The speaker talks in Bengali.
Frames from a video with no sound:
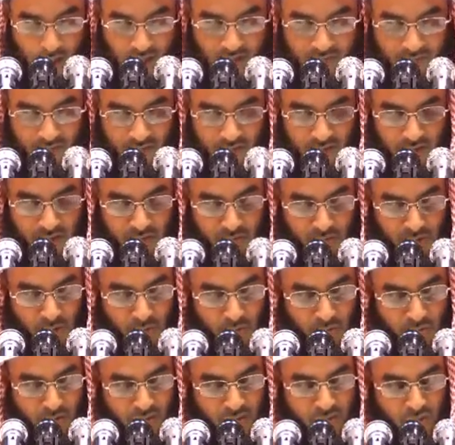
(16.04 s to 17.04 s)
আফাতাত
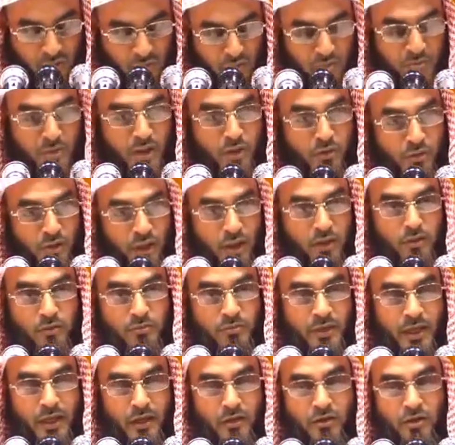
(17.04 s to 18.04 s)
মাউন আইয়ু মেনুলাকুম
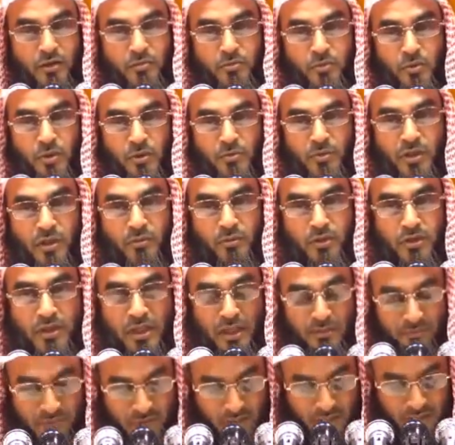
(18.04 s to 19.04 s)
এখন মমিন
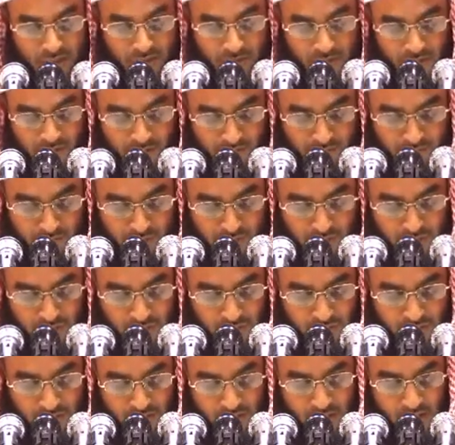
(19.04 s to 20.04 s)
মুসলিমদেরকে সম্বোধন
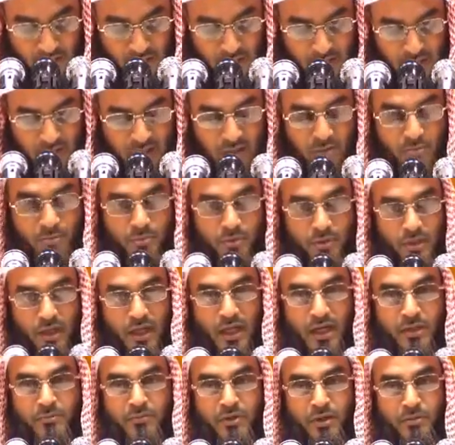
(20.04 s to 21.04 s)
করে আল্লাহ রব্বুল
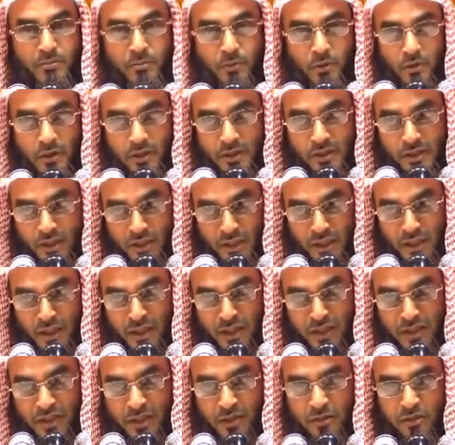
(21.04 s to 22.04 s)
আলমিন বলছেন
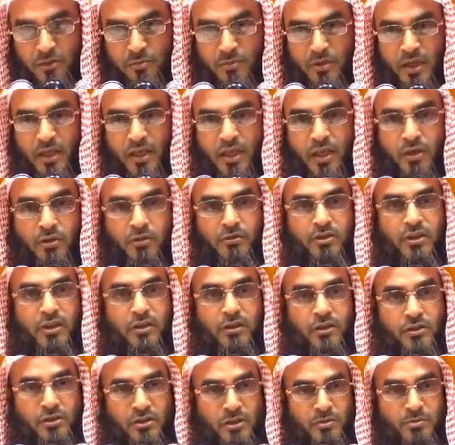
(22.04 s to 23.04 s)
যে তোমরা
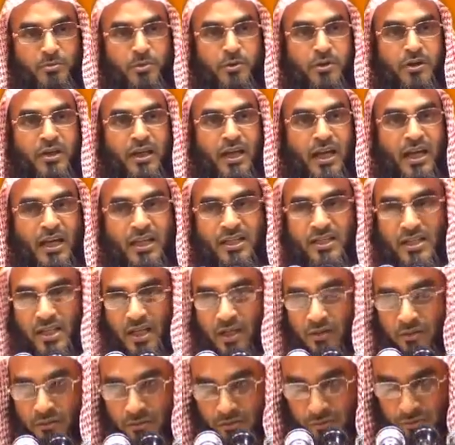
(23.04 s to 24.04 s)
ইহুদিদের সম্পর্কে আশা
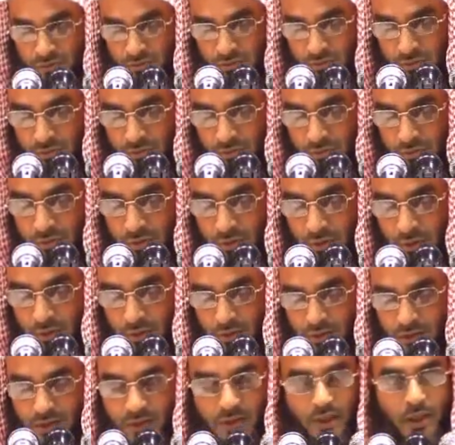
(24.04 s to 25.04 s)
করছো
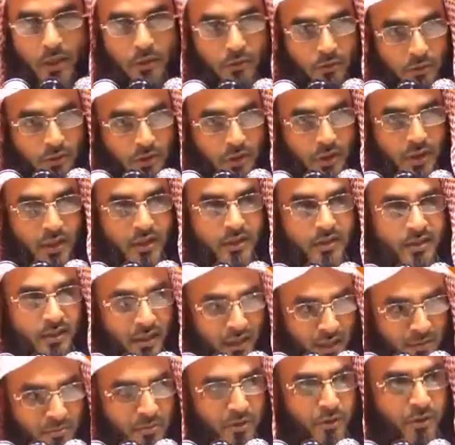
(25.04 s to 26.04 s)
যে ইহুদিরা
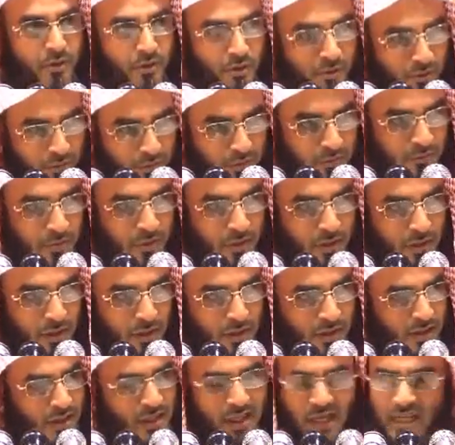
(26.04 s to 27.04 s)
ইসলাম গ্রহণ করবে
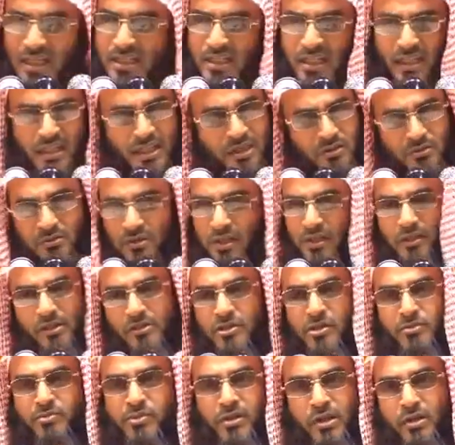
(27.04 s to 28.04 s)
এই আশা
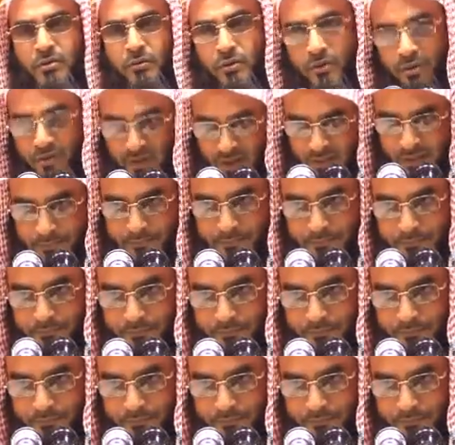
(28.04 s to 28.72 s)
ইহুদিদের সম্পর্কে করিও না